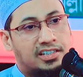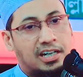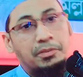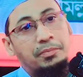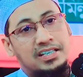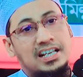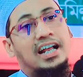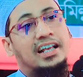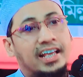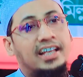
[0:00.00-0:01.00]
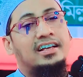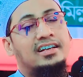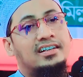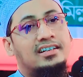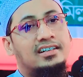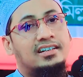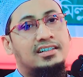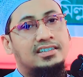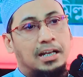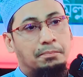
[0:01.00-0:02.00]
স্বামী বেচারাকে
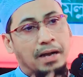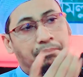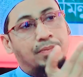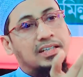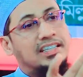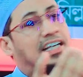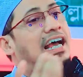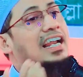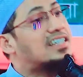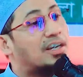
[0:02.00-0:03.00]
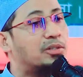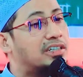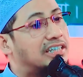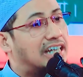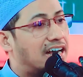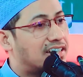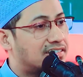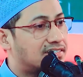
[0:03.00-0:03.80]
তার বাপ মার থেকে আলাদা করে দিলা